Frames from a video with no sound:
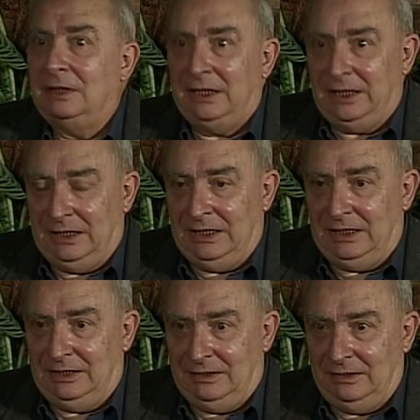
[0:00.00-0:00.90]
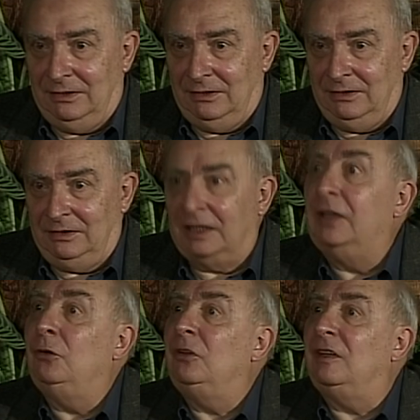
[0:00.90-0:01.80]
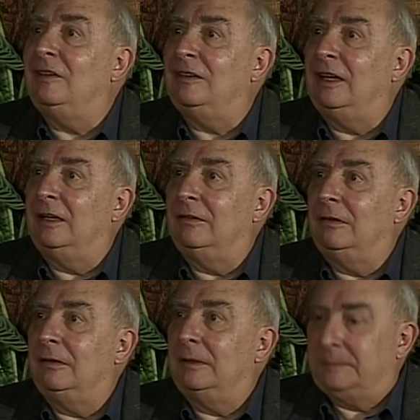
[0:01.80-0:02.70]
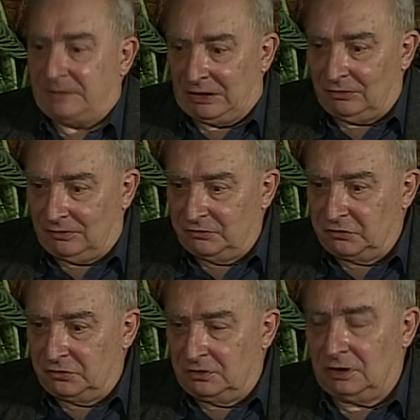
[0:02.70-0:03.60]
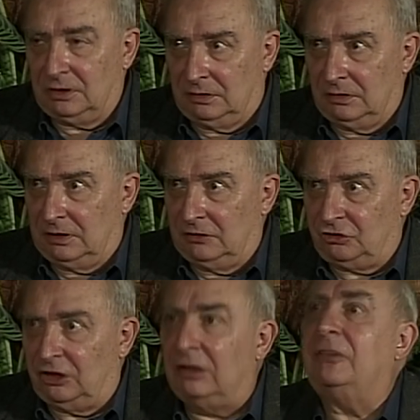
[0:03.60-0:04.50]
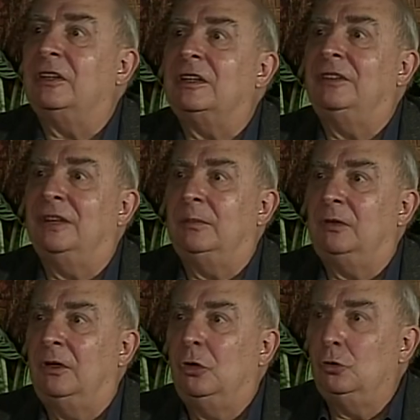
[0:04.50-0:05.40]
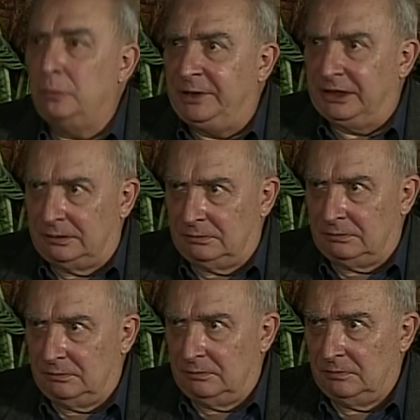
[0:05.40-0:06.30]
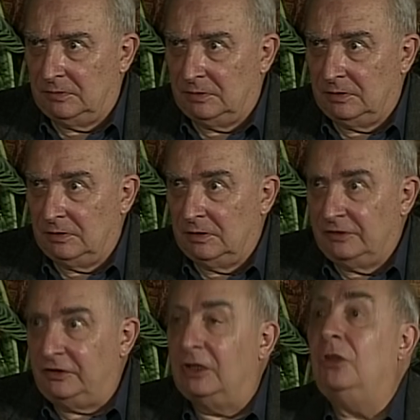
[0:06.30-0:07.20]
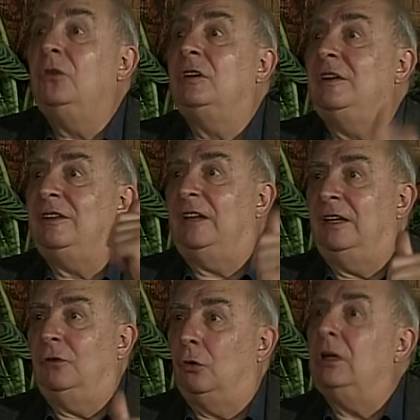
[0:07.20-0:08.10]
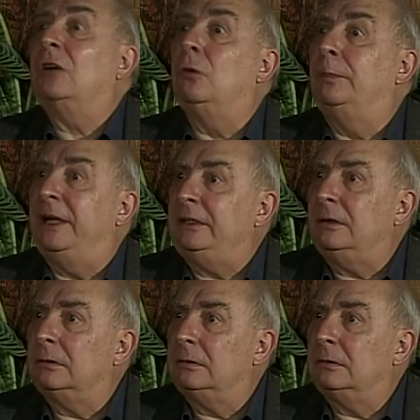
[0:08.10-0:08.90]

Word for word: Et euh, il y en a une qui se lève. Alors, chez l'angle, c'est très simple. Ou bien, s'il y en a une qui se lève, on l'accompagne.